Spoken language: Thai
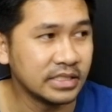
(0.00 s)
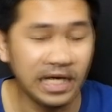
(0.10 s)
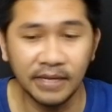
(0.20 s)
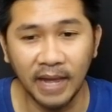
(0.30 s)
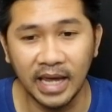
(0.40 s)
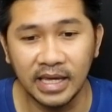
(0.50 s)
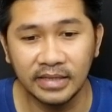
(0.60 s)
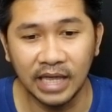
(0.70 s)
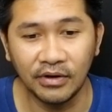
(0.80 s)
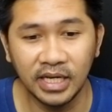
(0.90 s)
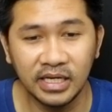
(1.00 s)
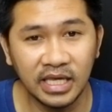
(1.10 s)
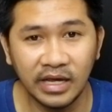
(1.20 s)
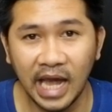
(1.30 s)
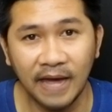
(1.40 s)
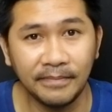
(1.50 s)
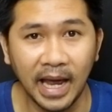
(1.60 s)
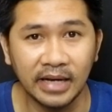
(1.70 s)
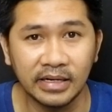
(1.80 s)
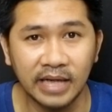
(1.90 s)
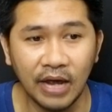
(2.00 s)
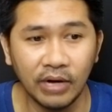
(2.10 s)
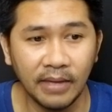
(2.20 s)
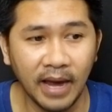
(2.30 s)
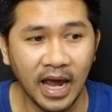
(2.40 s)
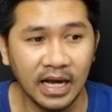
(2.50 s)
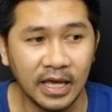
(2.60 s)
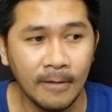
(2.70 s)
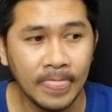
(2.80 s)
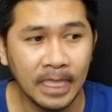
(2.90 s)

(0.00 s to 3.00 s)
เจอกันใหม่เสาร์อาทิตย์นี้ก็ตั้งปั่นไดโอลามาเลย